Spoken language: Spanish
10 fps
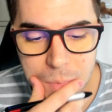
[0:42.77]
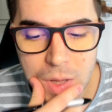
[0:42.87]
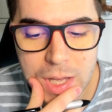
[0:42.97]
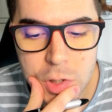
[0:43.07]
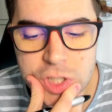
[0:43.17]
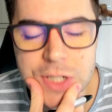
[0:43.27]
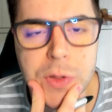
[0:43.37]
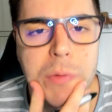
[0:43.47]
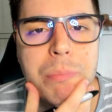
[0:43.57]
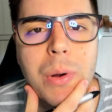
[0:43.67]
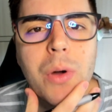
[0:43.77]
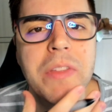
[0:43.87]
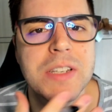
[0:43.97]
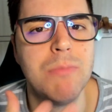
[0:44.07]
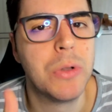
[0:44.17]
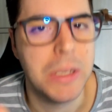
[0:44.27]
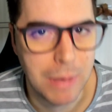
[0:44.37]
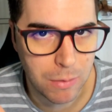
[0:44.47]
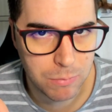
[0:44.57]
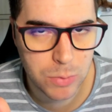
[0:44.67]
Y yo es que estoy un poco
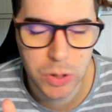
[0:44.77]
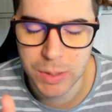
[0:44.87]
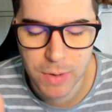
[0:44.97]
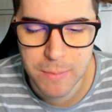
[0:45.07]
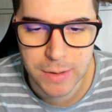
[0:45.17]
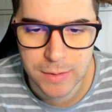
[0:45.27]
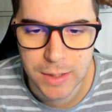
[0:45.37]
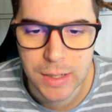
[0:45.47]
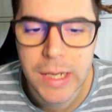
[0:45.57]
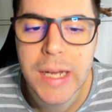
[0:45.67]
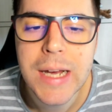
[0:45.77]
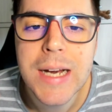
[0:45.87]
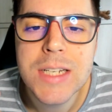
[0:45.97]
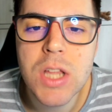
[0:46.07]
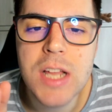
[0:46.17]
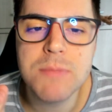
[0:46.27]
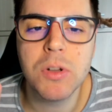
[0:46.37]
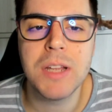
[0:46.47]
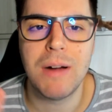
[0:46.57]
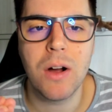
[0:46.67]
desmotivado, no te voy a mentir. Estoy
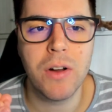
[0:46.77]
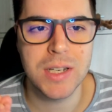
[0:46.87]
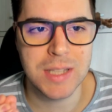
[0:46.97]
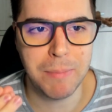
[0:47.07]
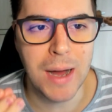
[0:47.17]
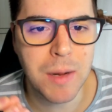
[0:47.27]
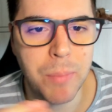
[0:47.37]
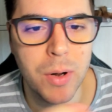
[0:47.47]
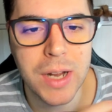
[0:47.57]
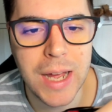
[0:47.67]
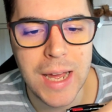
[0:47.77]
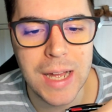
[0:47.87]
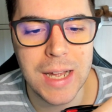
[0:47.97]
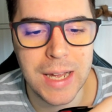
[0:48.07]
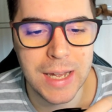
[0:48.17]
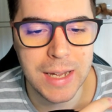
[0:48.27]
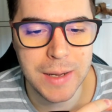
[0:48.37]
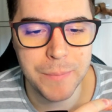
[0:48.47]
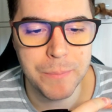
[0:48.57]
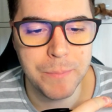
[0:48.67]
desmotivado con este pack porque
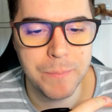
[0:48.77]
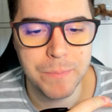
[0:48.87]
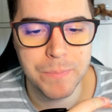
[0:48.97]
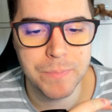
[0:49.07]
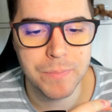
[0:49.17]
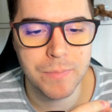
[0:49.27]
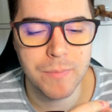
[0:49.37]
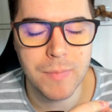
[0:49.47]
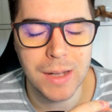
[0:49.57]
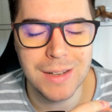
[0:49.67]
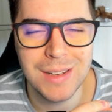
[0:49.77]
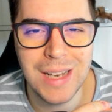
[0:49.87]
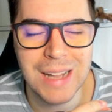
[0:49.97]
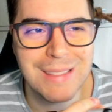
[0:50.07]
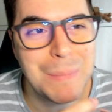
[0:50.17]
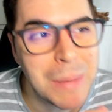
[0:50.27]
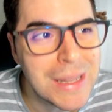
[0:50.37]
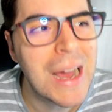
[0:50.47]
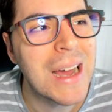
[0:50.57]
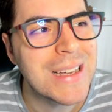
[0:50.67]
em, la
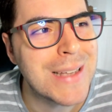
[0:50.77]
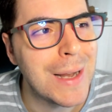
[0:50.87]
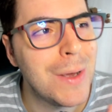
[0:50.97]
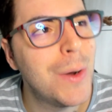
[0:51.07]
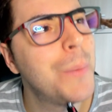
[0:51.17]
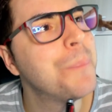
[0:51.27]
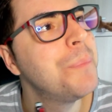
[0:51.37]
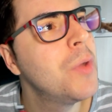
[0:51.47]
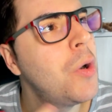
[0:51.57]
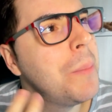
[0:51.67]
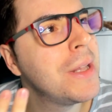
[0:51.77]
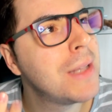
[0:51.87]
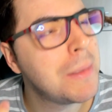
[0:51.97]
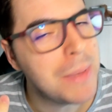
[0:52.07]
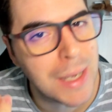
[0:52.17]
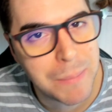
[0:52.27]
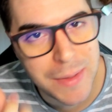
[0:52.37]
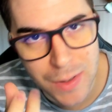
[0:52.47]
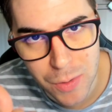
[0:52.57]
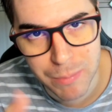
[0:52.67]
temática que salió no me termina a mí
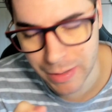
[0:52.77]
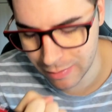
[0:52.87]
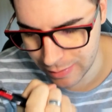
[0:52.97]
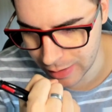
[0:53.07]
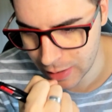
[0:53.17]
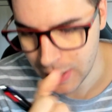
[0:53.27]
de convencer.